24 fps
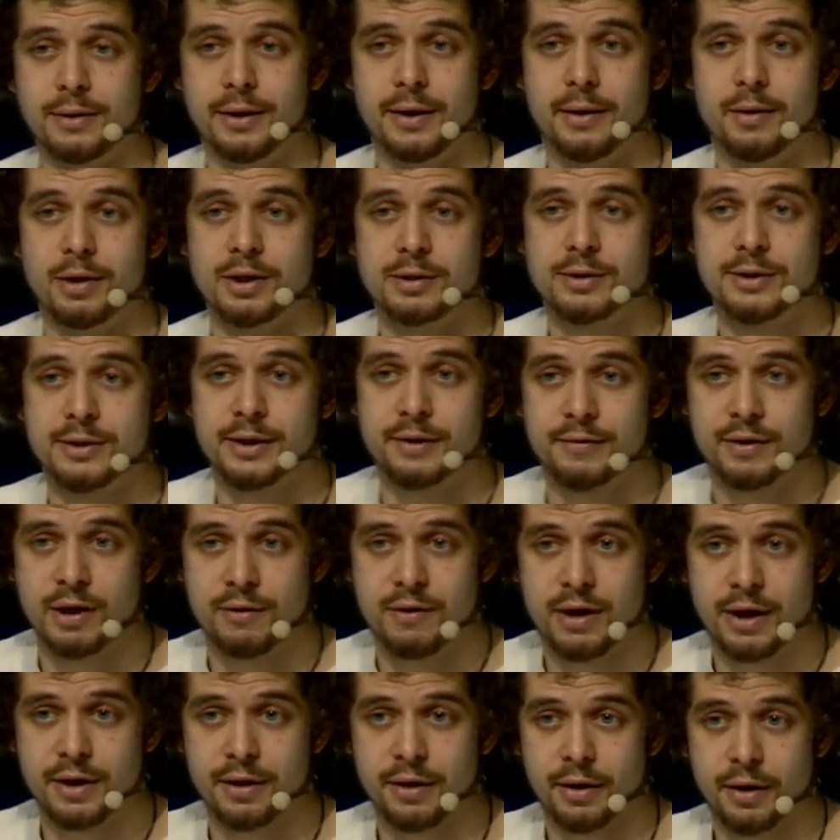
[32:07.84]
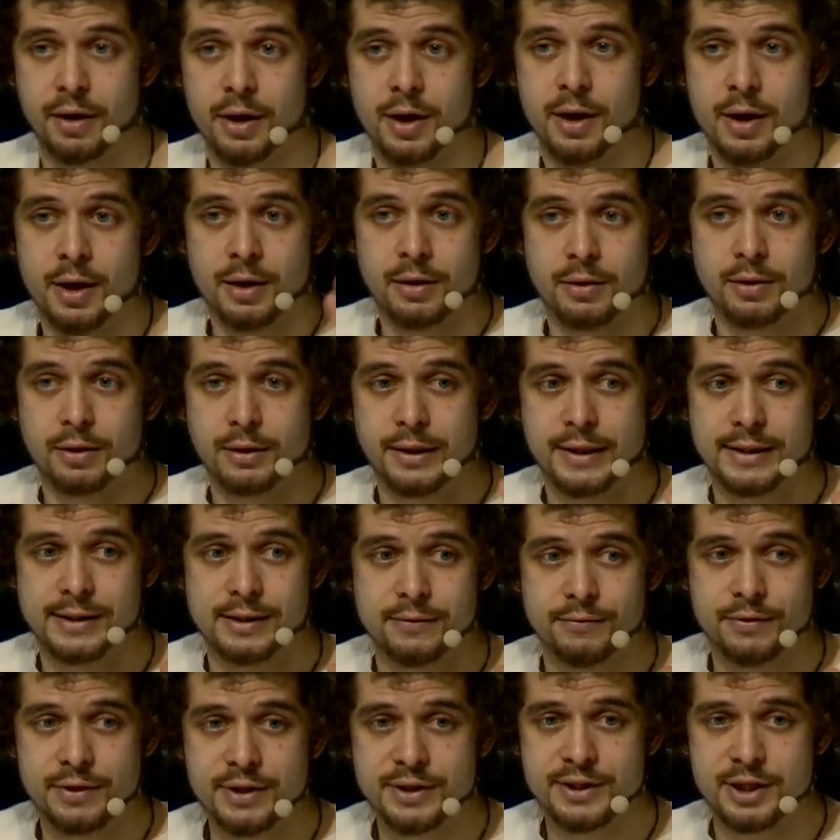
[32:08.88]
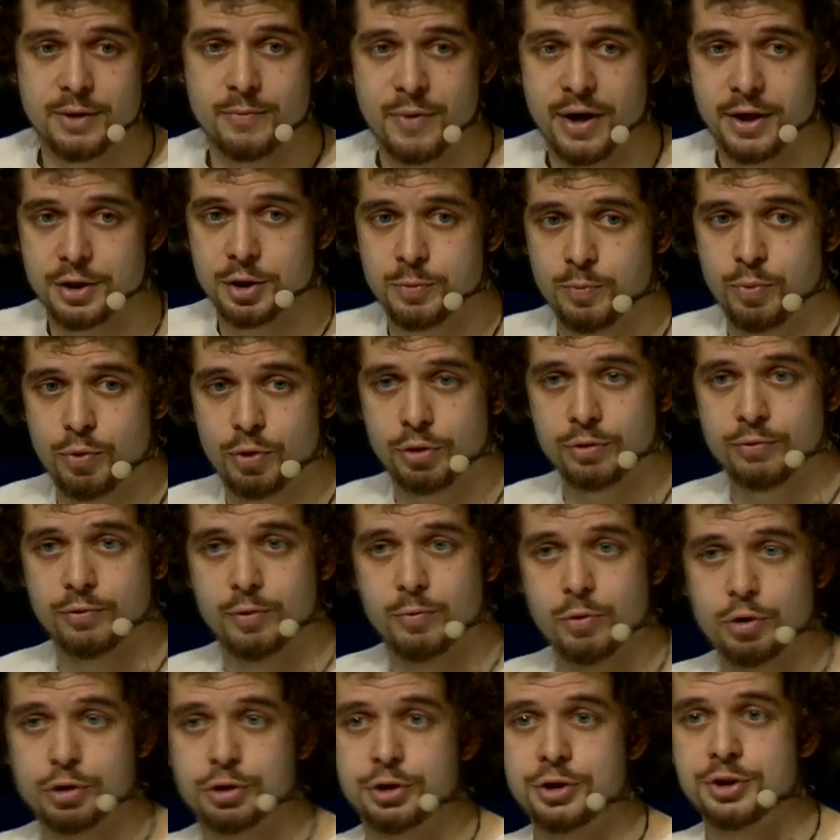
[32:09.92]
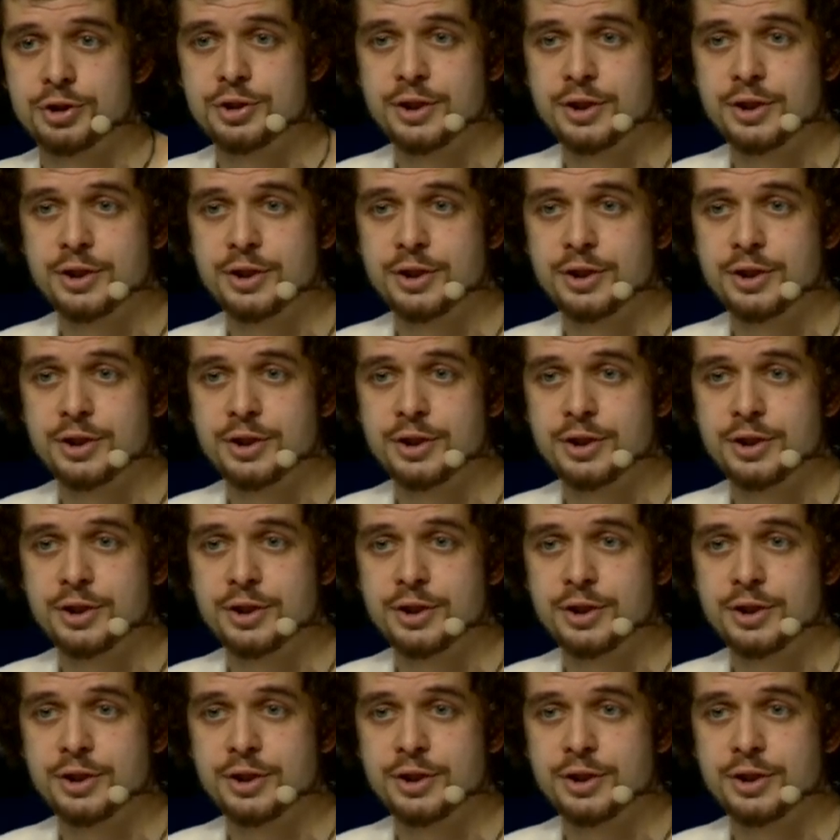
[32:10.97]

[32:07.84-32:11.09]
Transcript: на соревнования, если вы не снимаете спорт, вы можете